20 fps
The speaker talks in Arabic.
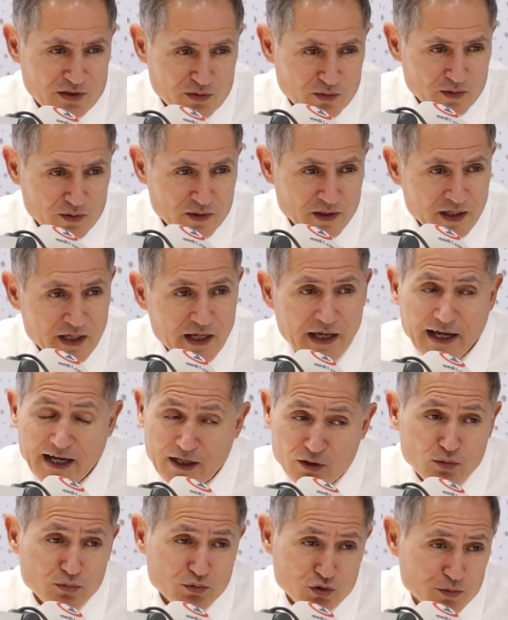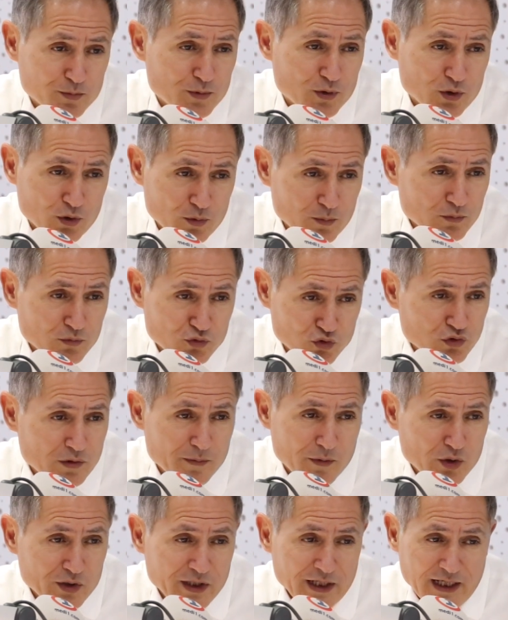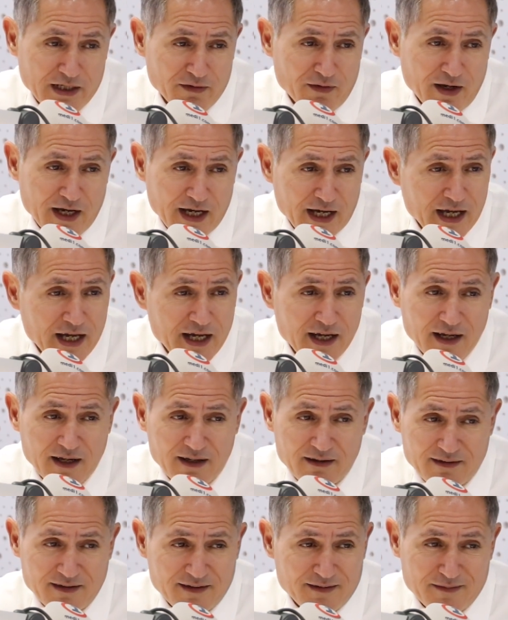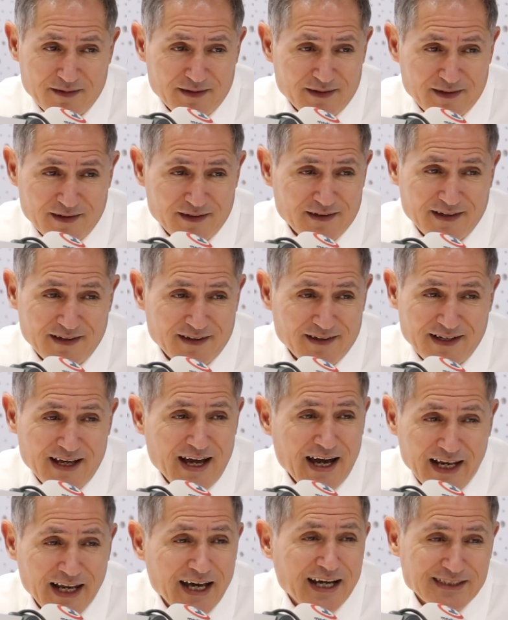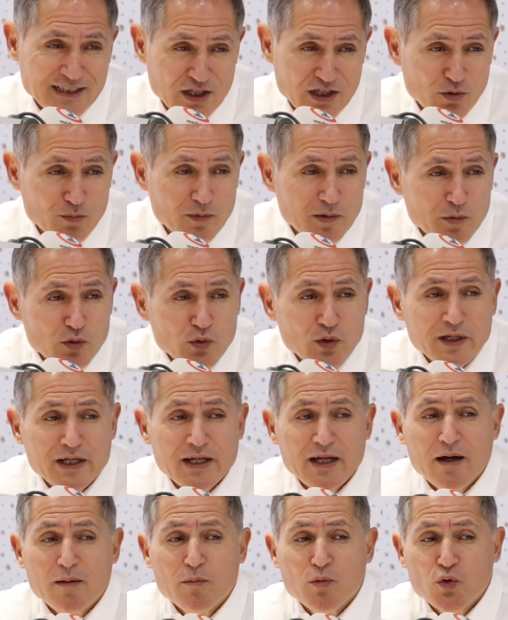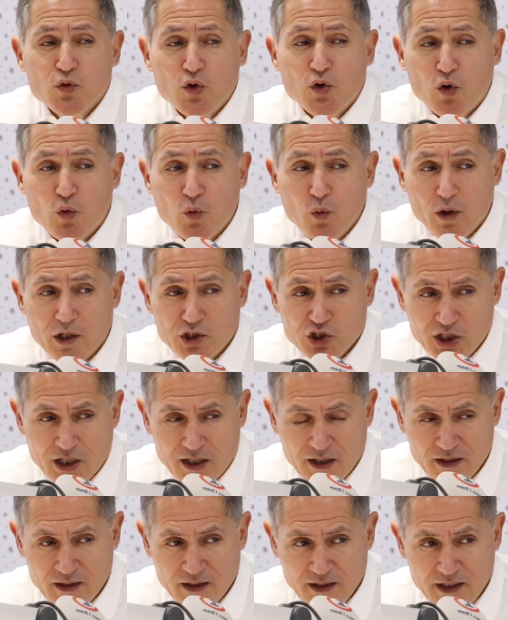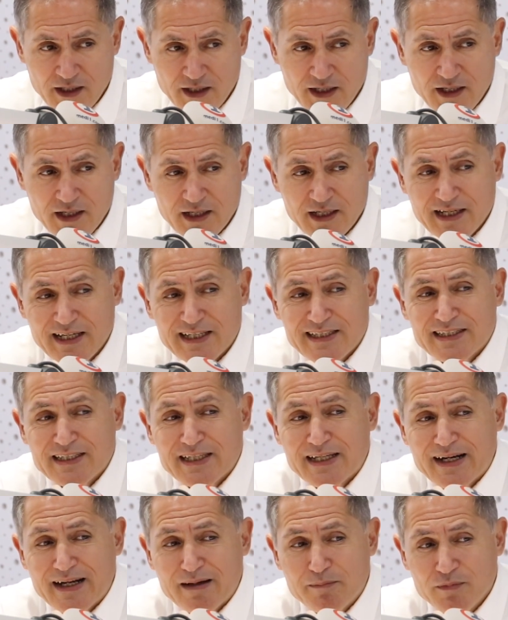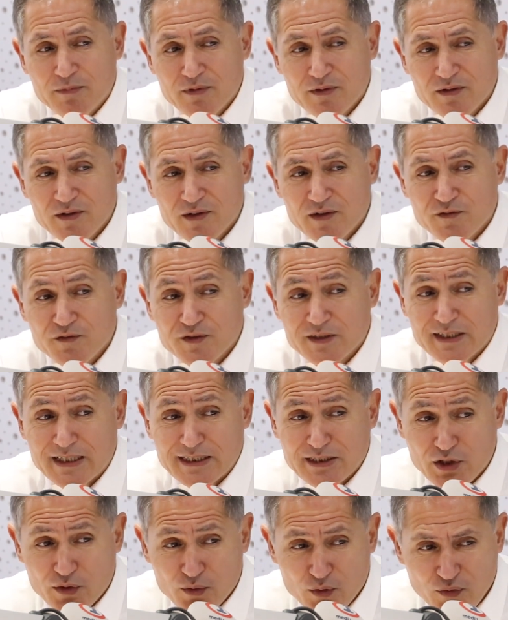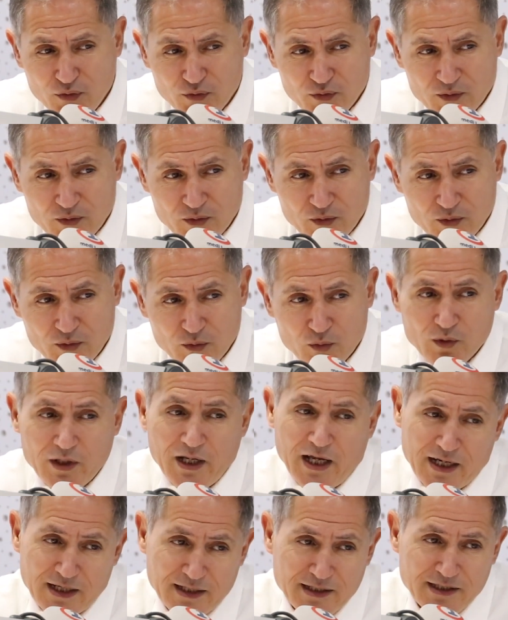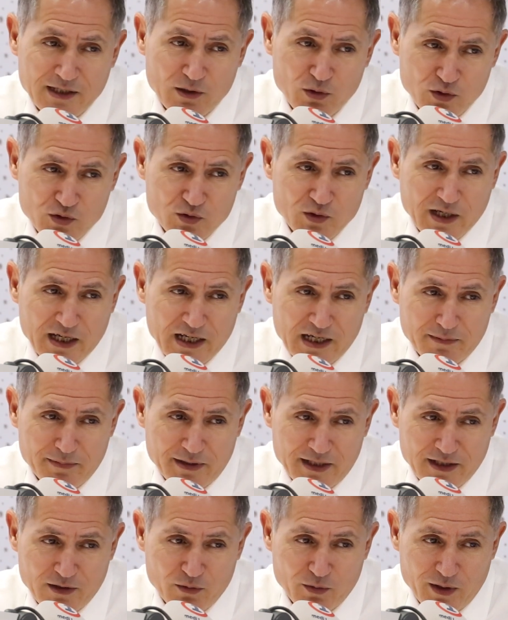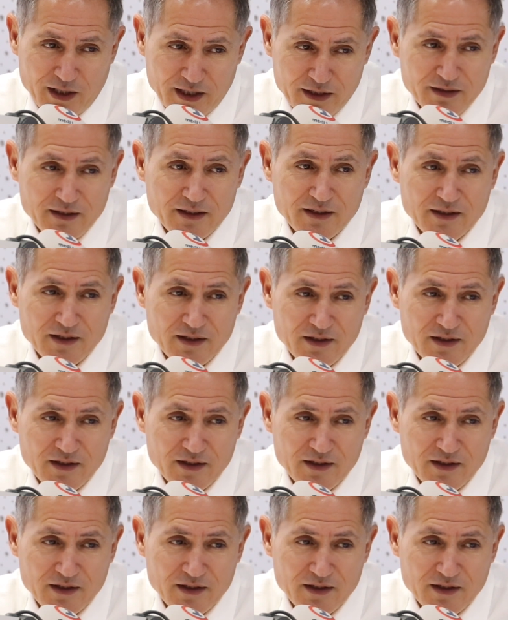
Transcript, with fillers: تاكل هادو بجوج بهم جوج المواضيع اللي في الحقيقه آه، لا علاقه لهم الموضوع لانها موضوع واجه كاضطراب في التصرف والحل ديالو خصو يقلب عليه الواحد